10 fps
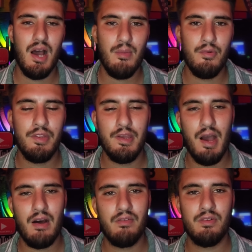abonnés
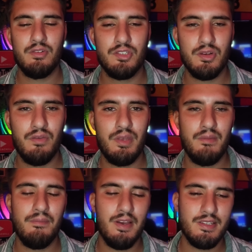avant euh, janvier
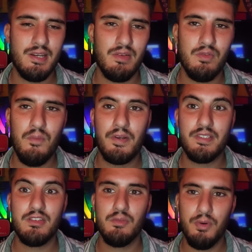merci à vous
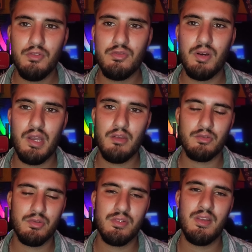passez une bonne soirée on
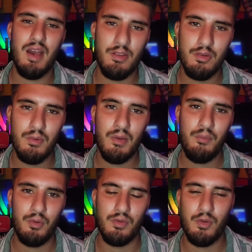se dit à demain
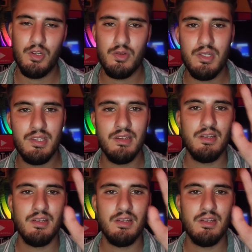pour une vidéo actualité